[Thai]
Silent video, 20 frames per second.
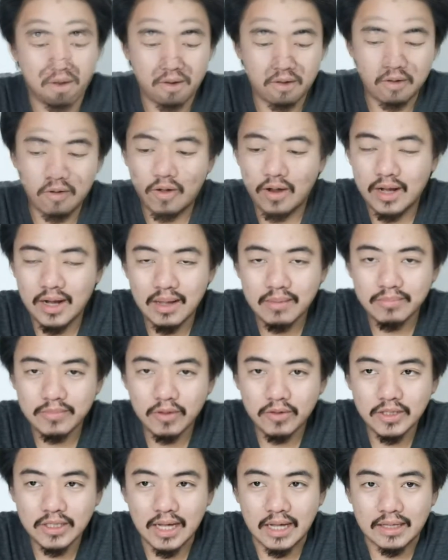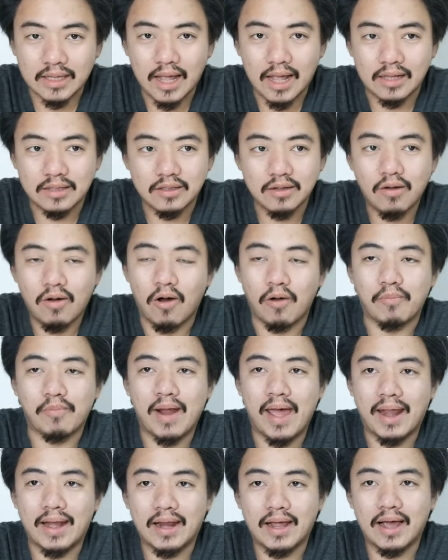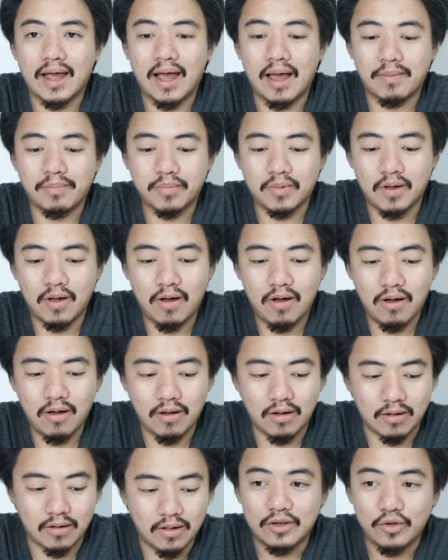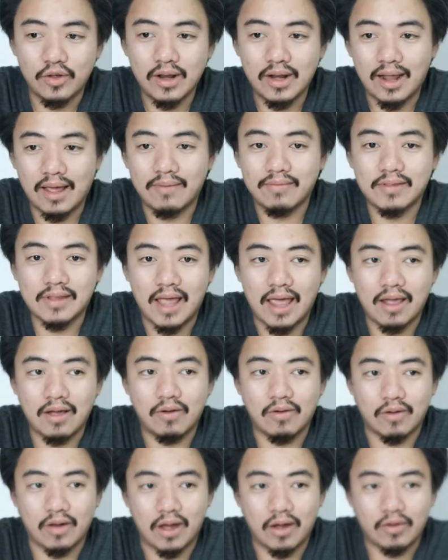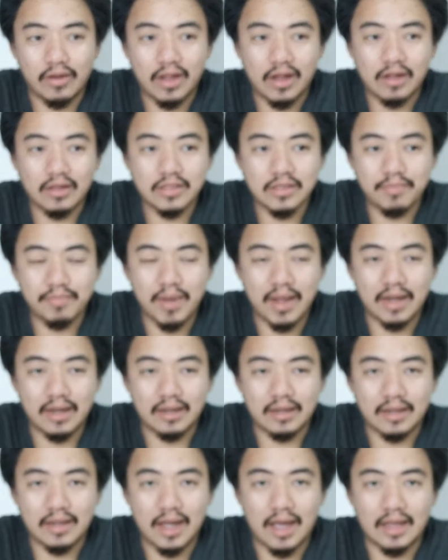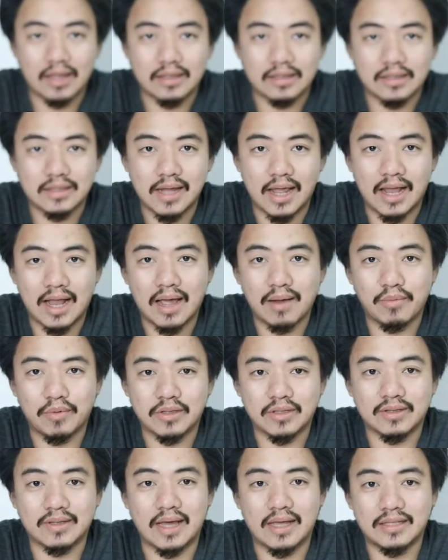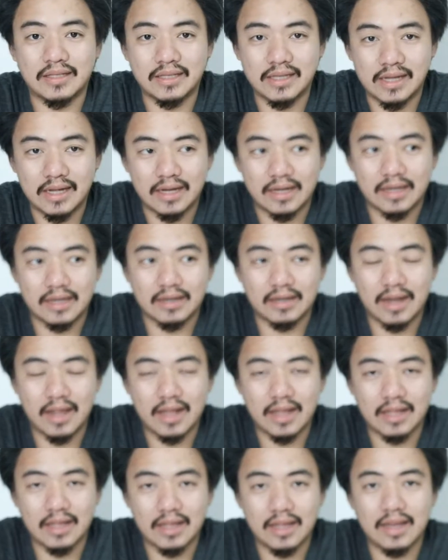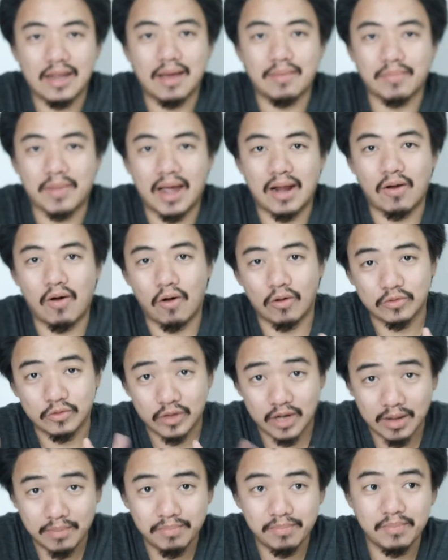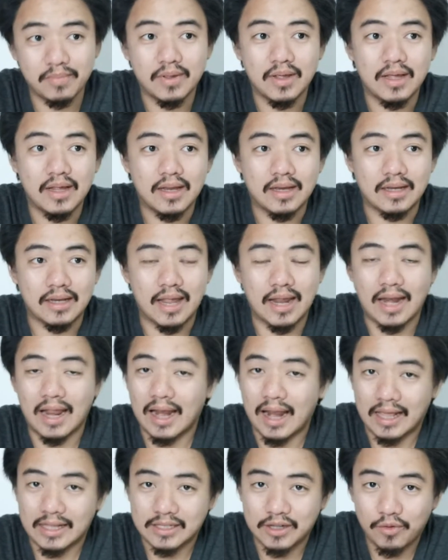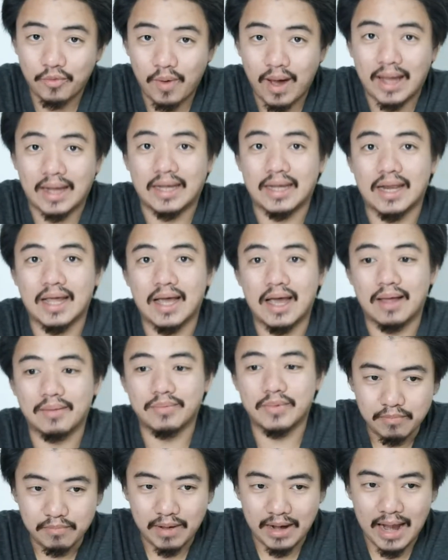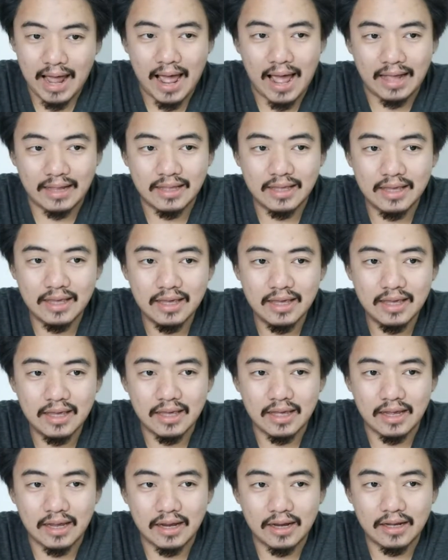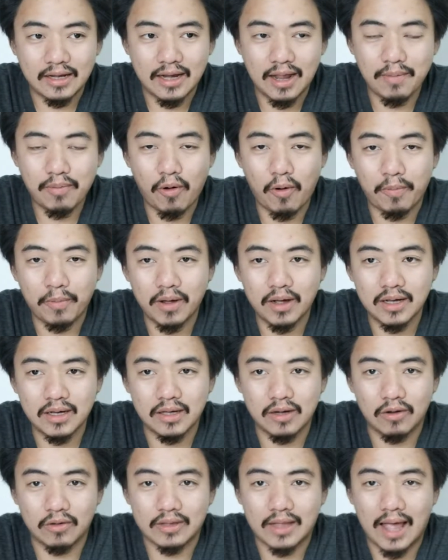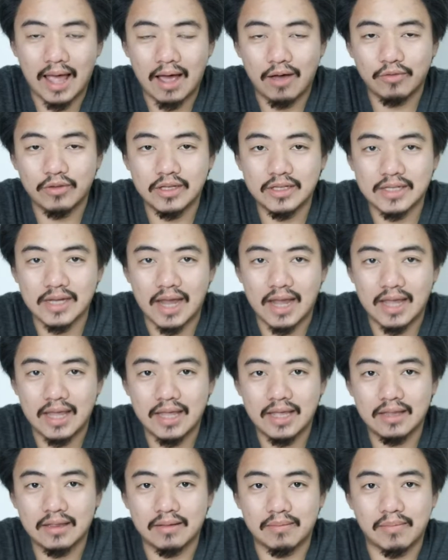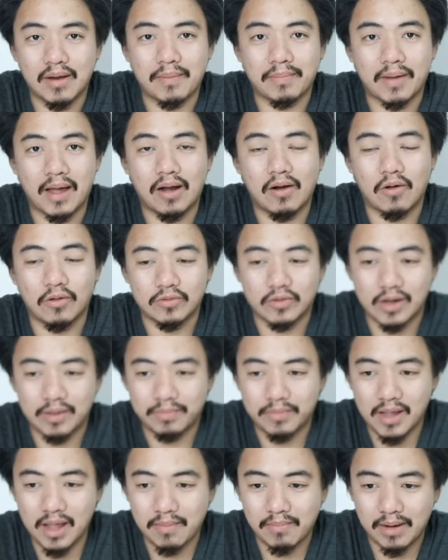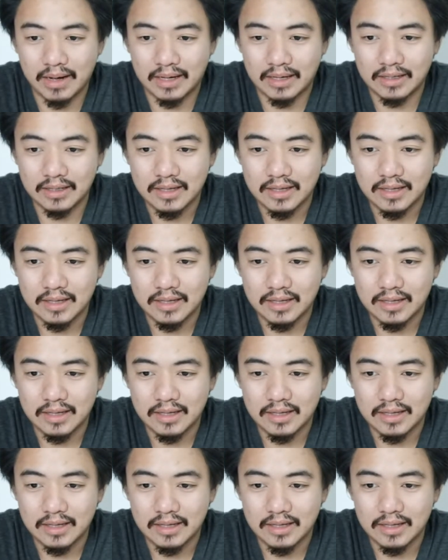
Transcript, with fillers: โดยเริ่มต้นจากทางเจ้าของแบรนด์นะครับ ก็ด้วยไลฟ์สไตล์ของเขาเนี่ย ก็จะเป็นการใช้งานมอเตอร์ไซค์จริงได้ได้ทำการออกทริปในหลาย ๆ จังหวัดนะครับ ปัญหาที่ได้พบก็คือรองเท้าที่ใช้สำหรับการออกทริปเนี่ยมัน